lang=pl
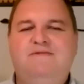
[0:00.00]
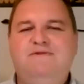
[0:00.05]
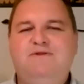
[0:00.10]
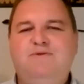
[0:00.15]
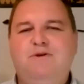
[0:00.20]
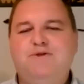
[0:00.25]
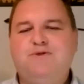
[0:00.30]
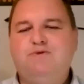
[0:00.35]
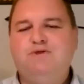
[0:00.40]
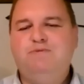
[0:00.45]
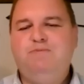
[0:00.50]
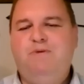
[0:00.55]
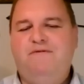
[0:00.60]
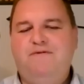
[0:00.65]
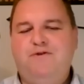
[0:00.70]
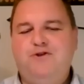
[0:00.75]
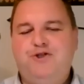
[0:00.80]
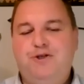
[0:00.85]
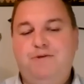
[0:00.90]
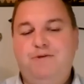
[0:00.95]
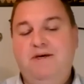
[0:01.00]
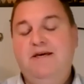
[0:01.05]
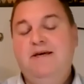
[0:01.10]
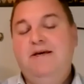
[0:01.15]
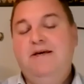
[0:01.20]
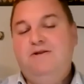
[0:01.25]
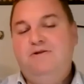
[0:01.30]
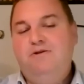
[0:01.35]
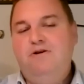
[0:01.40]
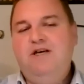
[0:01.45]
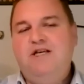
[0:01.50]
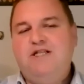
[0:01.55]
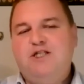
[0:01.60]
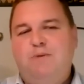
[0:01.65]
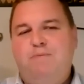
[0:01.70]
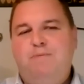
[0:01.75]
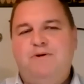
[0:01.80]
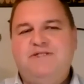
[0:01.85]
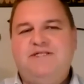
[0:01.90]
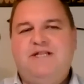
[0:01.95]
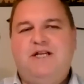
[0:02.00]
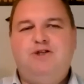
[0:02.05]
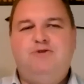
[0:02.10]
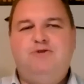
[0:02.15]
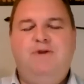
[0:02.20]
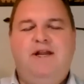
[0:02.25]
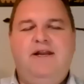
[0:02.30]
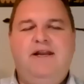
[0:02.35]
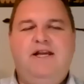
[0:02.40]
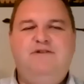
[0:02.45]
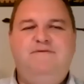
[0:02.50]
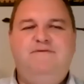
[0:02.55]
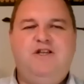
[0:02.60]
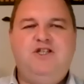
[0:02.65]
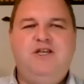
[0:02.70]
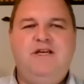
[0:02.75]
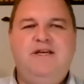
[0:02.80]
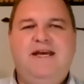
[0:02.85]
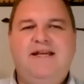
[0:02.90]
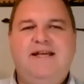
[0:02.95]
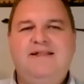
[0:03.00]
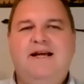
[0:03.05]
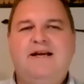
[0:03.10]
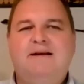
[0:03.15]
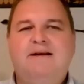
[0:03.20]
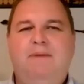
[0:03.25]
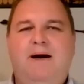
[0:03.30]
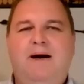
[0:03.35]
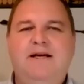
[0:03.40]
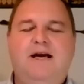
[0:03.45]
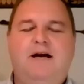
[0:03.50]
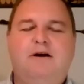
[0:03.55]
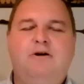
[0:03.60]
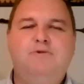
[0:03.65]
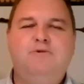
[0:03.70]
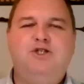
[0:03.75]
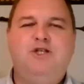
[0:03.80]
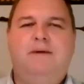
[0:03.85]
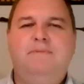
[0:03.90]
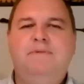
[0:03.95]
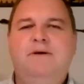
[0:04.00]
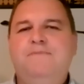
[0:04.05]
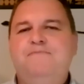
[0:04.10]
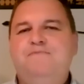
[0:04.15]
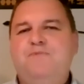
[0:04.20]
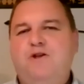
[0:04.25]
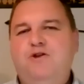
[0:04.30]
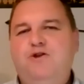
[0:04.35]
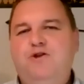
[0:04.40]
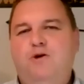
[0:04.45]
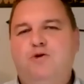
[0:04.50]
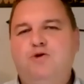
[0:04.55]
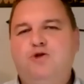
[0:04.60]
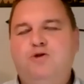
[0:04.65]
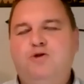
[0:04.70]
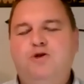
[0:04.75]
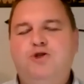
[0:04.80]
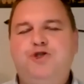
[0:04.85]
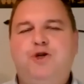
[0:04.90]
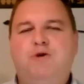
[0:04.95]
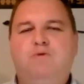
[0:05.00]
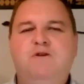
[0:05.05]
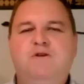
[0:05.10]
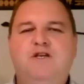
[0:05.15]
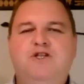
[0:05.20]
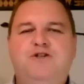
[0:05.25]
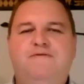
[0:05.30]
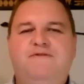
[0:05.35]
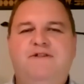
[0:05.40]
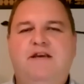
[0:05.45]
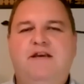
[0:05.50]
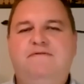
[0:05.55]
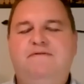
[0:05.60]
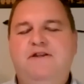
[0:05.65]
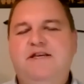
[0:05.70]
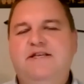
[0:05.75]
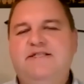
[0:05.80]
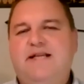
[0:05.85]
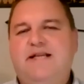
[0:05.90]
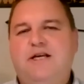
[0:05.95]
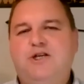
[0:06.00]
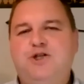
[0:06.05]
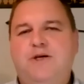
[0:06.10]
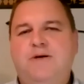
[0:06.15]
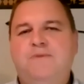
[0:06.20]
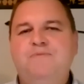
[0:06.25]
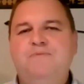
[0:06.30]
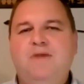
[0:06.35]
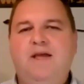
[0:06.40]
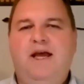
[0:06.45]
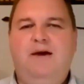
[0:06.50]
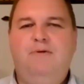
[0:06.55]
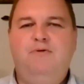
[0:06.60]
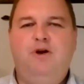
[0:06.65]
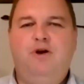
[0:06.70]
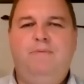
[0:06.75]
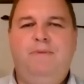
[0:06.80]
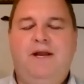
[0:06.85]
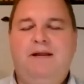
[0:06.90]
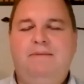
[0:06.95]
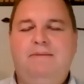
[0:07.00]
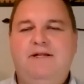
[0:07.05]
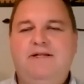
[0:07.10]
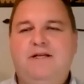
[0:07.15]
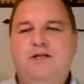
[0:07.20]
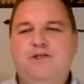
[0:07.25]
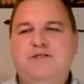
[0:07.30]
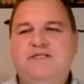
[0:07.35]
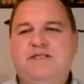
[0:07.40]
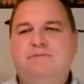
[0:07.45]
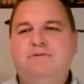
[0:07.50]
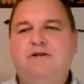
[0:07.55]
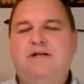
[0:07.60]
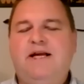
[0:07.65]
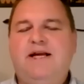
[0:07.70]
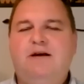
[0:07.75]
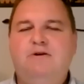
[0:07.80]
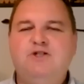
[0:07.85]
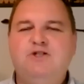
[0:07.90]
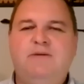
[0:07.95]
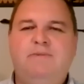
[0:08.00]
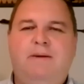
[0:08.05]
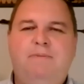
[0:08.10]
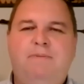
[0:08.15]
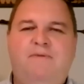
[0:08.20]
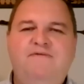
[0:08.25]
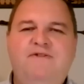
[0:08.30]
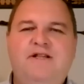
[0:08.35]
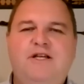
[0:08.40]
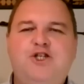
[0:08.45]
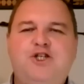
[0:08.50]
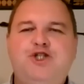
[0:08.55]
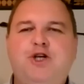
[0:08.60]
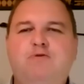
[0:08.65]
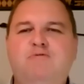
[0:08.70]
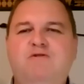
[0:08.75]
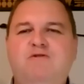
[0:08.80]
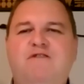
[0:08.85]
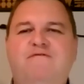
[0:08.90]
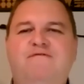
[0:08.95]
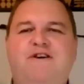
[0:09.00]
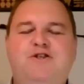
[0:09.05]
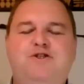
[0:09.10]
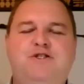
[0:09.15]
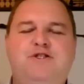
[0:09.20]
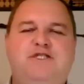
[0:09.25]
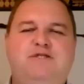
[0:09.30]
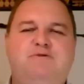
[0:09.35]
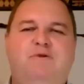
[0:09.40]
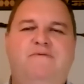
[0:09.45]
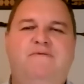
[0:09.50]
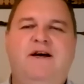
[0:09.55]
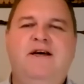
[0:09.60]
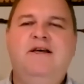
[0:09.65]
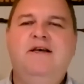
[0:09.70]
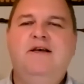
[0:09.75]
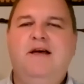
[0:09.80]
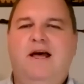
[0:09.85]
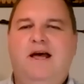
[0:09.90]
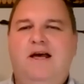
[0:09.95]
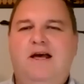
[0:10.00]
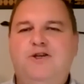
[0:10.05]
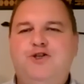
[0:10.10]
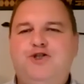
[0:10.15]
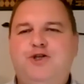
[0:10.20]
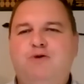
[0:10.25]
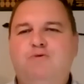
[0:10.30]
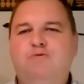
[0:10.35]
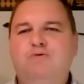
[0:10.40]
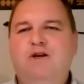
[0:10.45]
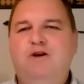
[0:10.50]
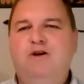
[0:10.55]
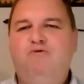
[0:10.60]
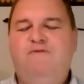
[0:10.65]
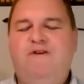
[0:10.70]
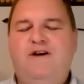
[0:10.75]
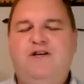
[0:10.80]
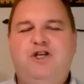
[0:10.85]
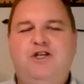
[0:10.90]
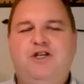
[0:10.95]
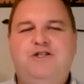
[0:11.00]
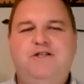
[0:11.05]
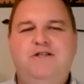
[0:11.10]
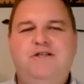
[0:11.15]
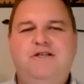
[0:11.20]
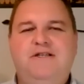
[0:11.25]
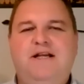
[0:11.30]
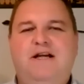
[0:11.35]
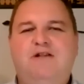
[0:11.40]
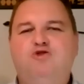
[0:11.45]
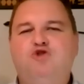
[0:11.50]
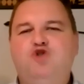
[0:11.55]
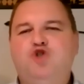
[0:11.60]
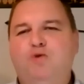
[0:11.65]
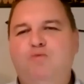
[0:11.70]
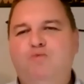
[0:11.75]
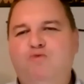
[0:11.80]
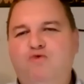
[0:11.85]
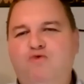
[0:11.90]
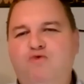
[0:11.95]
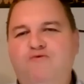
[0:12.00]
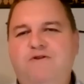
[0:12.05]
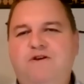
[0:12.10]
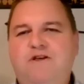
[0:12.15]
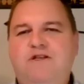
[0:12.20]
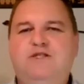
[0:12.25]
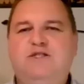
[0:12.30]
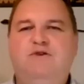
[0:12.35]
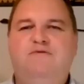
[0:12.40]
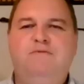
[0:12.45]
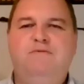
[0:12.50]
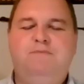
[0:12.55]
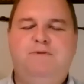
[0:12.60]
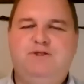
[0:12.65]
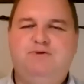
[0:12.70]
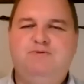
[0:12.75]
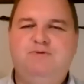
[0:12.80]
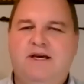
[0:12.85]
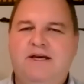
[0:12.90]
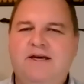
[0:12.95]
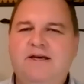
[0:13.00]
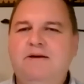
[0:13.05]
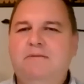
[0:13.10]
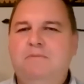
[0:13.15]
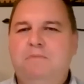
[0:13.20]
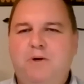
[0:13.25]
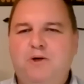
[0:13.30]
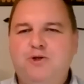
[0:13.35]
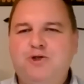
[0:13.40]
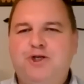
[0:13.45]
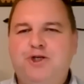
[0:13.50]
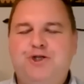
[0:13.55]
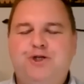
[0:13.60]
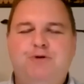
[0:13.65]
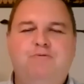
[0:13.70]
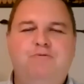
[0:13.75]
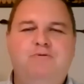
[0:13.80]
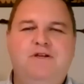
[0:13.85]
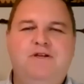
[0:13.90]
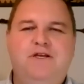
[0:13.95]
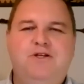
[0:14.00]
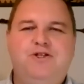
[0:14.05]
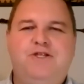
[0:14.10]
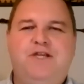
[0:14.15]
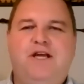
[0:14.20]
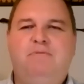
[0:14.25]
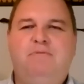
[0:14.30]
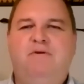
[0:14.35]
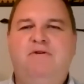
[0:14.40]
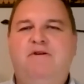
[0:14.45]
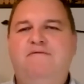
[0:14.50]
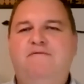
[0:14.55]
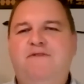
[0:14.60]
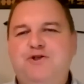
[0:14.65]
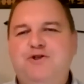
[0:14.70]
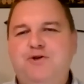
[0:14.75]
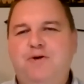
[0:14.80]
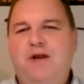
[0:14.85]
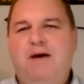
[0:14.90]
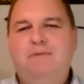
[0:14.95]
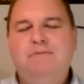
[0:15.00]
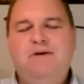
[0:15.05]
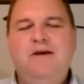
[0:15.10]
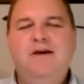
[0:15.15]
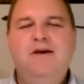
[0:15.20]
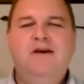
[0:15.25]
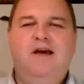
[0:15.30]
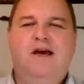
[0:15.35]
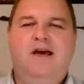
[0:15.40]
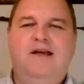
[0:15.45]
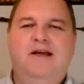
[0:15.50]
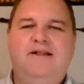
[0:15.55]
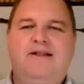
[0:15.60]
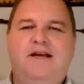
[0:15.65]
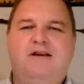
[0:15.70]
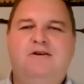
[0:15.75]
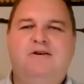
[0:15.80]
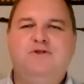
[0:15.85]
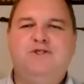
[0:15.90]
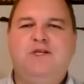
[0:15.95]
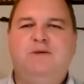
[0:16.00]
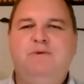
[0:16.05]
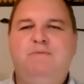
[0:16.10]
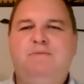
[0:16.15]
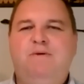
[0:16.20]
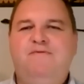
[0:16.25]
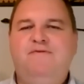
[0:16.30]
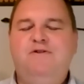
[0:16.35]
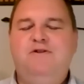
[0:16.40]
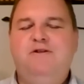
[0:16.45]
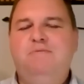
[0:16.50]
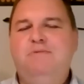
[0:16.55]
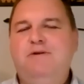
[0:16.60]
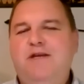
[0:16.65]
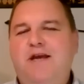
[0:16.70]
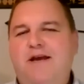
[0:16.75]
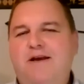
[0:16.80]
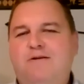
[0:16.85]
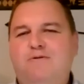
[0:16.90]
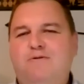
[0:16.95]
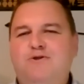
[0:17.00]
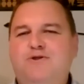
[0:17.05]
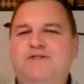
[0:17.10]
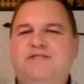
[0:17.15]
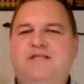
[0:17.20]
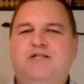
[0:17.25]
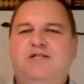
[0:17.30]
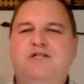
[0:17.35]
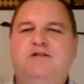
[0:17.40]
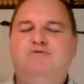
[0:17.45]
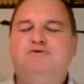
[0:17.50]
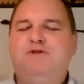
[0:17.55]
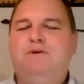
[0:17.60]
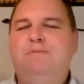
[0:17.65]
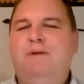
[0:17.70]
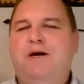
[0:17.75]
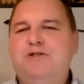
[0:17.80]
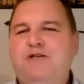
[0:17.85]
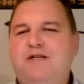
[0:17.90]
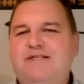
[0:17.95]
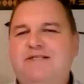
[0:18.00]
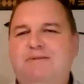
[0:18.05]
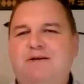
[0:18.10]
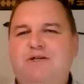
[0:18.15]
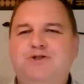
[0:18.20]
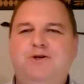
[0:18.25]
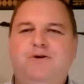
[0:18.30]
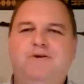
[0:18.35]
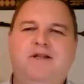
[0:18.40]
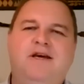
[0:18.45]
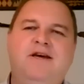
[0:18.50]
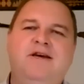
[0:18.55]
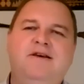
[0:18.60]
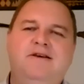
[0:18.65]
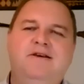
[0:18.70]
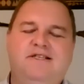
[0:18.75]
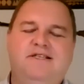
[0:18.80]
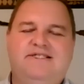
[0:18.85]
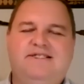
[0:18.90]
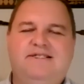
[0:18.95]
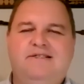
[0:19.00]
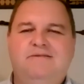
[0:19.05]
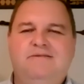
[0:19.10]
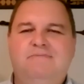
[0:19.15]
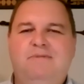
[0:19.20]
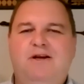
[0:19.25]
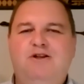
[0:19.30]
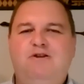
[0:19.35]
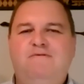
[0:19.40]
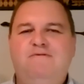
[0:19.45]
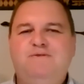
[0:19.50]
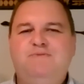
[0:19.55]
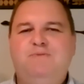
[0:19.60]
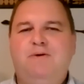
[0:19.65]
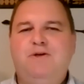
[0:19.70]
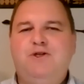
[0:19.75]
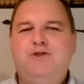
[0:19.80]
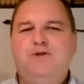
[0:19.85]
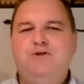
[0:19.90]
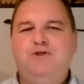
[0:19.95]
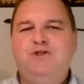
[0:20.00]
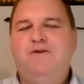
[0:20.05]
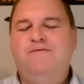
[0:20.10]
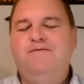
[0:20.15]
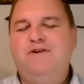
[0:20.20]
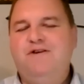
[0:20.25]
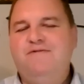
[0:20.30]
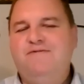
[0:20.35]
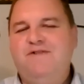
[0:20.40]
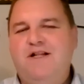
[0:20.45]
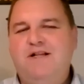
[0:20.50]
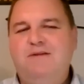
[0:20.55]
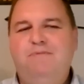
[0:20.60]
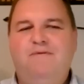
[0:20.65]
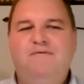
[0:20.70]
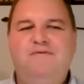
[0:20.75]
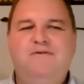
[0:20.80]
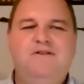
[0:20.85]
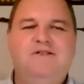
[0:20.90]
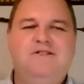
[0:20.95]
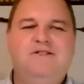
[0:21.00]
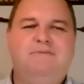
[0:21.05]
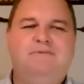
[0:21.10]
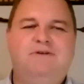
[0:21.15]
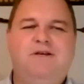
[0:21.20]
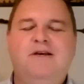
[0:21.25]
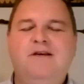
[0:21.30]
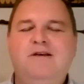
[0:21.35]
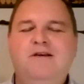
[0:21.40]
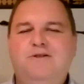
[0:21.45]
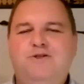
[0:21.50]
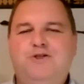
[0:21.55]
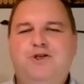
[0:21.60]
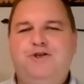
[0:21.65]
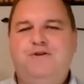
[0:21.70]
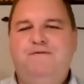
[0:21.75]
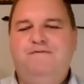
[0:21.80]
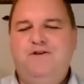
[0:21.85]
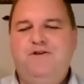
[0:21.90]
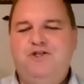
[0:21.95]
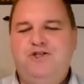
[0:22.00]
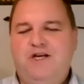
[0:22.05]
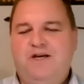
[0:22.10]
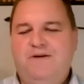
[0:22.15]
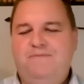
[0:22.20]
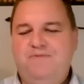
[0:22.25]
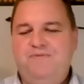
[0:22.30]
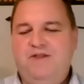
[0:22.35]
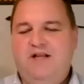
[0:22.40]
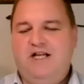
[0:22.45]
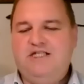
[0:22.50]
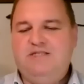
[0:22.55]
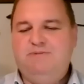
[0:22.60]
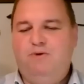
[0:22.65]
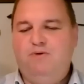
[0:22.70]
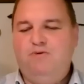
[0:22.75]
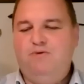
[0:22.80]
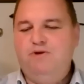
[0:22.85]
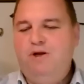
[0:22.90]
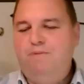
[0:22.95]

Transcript: W związku z powyższym, no jest to postać, która na świecie jednak ma jakąś tam nośność, szczególnie, że w tej chwili jest także Europa europarlamentarzystą. No taka osoba powinna szczególnie ważyć słowa, e, szczególnie uważać e, na to, co mówi i co wypisuje. Może szczególnie, że tak powiem, wieczorami e, takie osoby powinny mniej korzystać, kiedy już są bardziej zmęczone z mediów społecznościowych i wtedy powinny sobie rzeczywiście dać spokój.